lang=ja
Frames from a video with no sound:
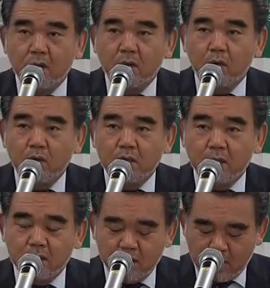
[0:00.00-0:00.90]
合理
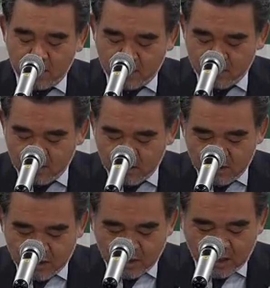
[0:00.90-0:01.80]
的な
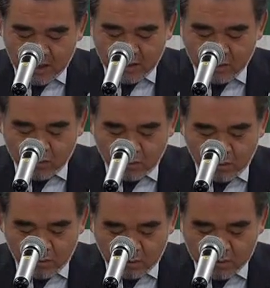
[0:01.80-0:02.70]
配慮
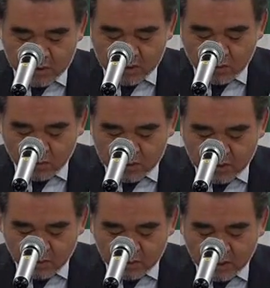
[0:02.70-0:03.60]
の実効
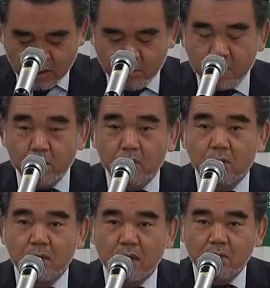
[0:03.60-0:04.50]
性を高める
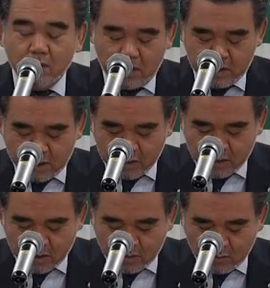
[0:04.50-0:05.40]
学外連
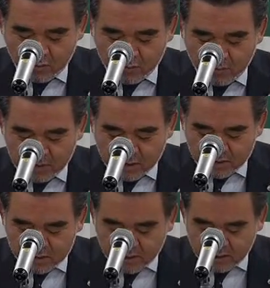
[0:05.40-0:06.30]
携を含め
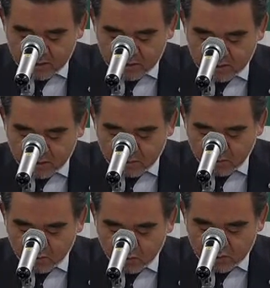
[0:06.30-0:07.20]
た支援システム
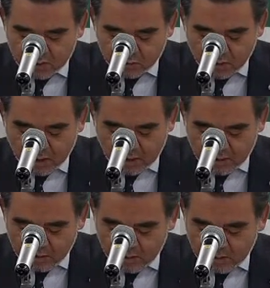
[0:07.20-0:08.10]
の構築が
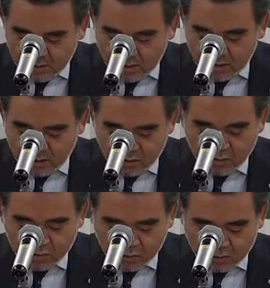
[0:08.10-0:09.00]
急
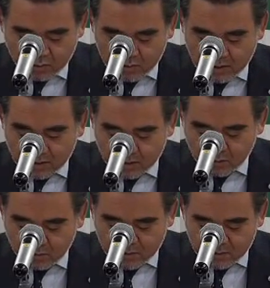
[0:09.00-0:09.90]
務となって
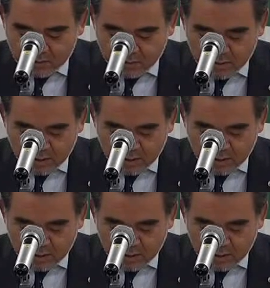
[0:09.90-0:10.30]
おります。